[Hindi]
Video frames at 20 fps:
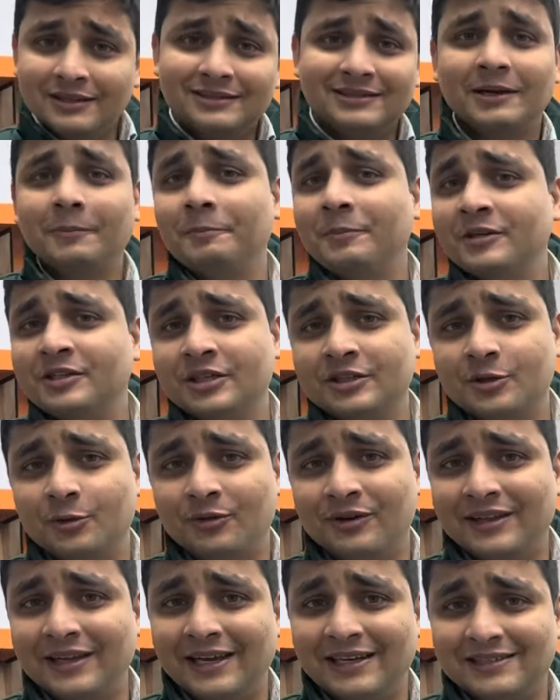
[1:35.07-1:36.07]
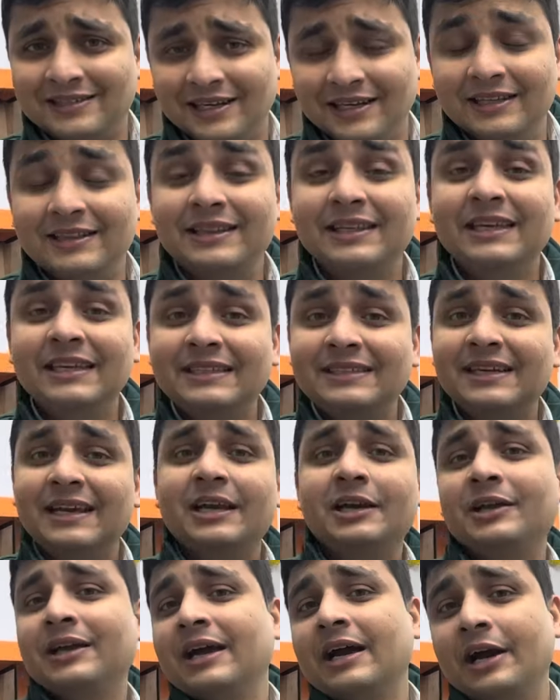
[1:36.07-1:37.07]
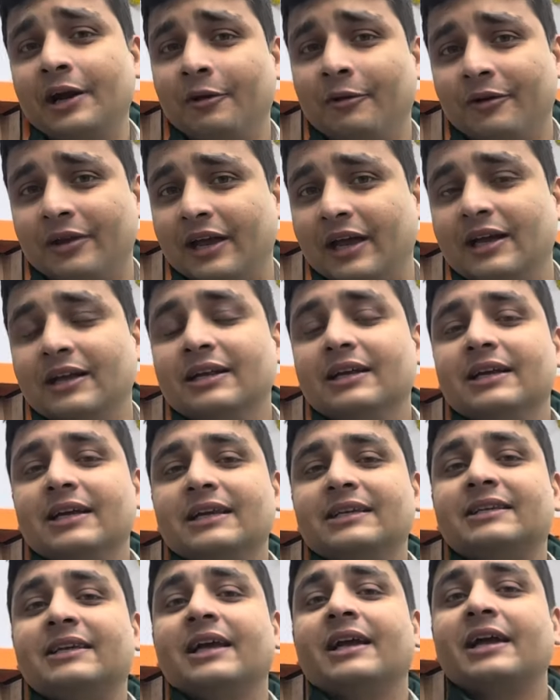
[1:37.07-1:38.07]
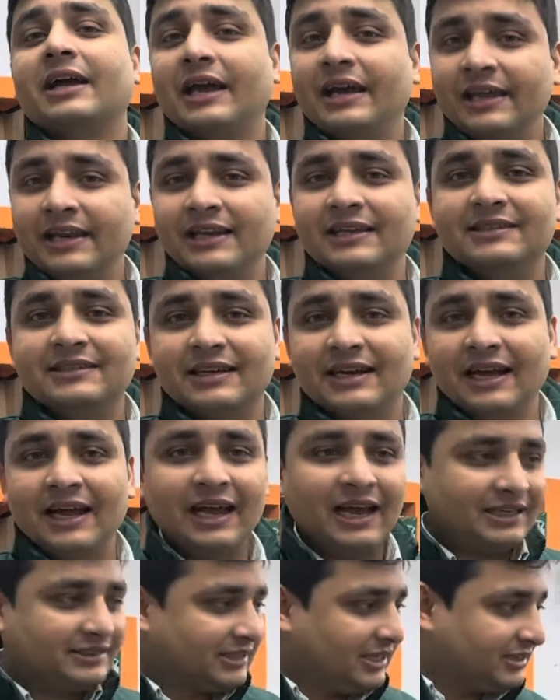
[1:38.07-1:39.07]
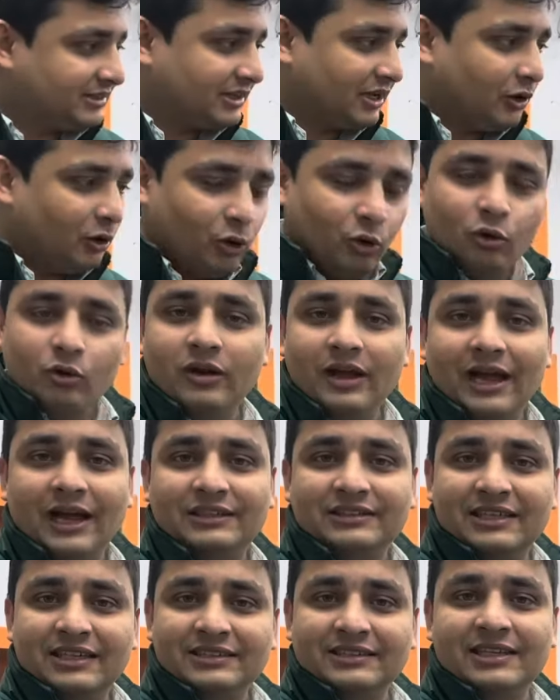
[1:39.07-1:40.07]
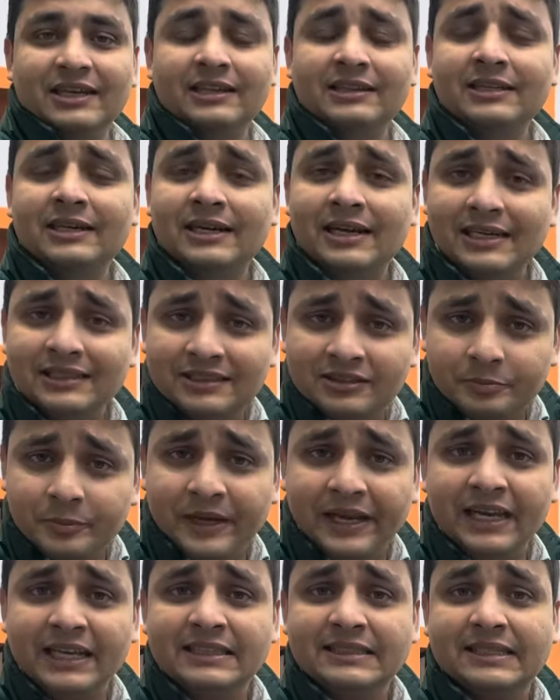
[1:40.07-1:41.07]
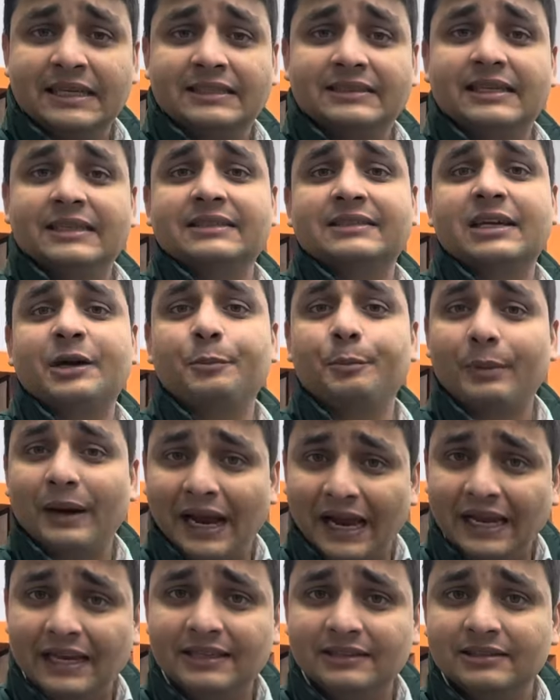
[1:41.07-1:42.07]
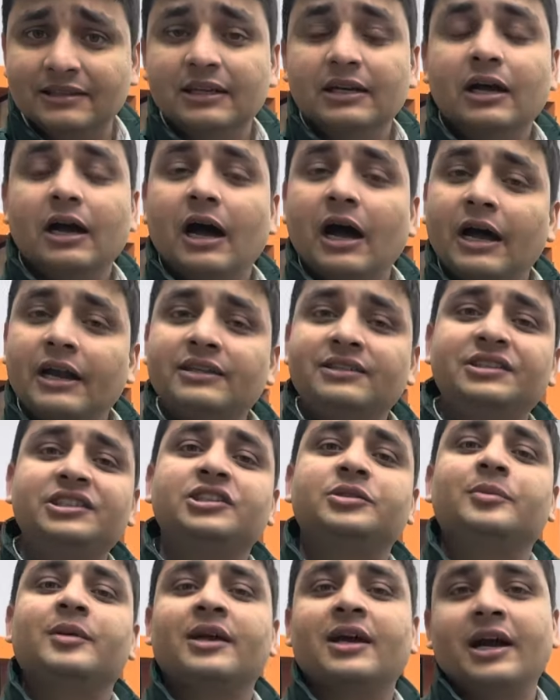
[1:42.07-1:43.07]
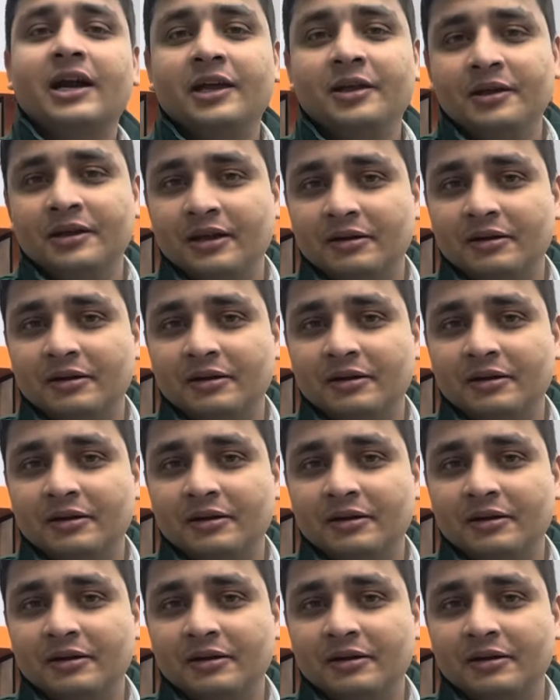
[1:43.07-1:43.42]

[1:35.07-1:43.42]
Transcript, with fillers: सब पीछे छोड़ दिया इसने इतनी सेल ये गाड़ी हुई है इसके कई रीज़न हैं एज आ इसका लुक एज ए इसके अंदर का स्पेस एज ए इसका प्राइस हर चीज़ में गाड़ी